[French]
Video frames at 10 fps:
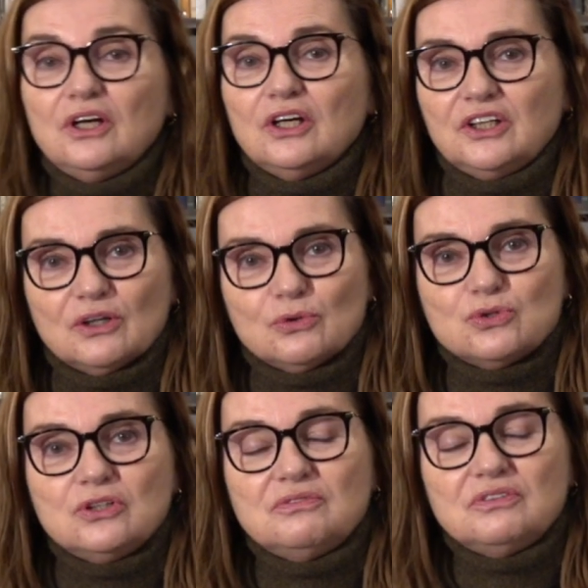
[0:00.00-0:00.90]
et il y a
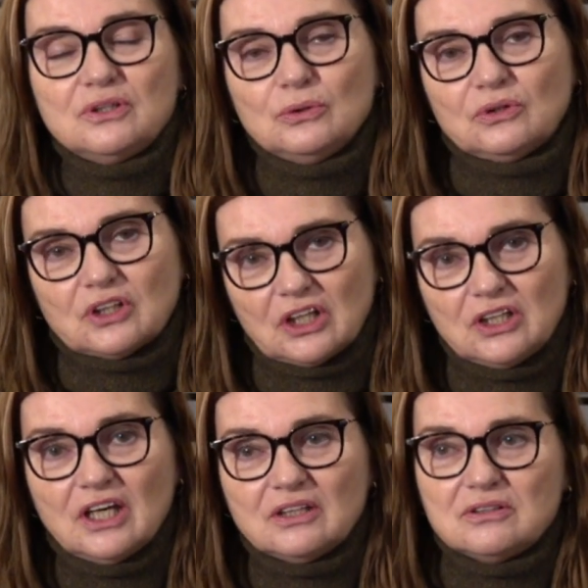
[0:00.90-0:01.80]
aussi des figures très
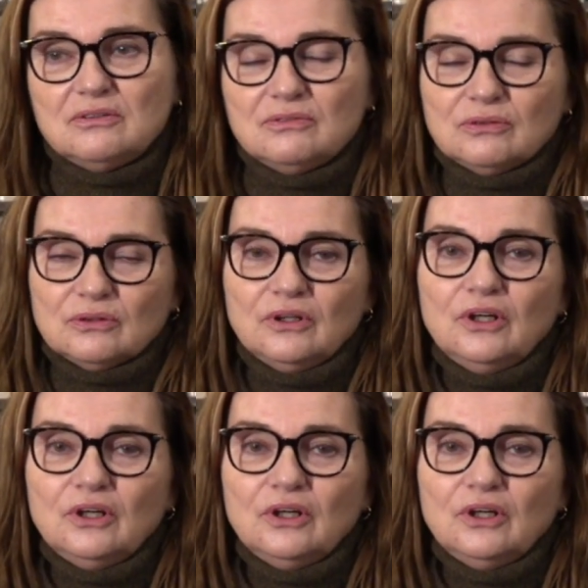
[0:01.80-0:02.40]
négatives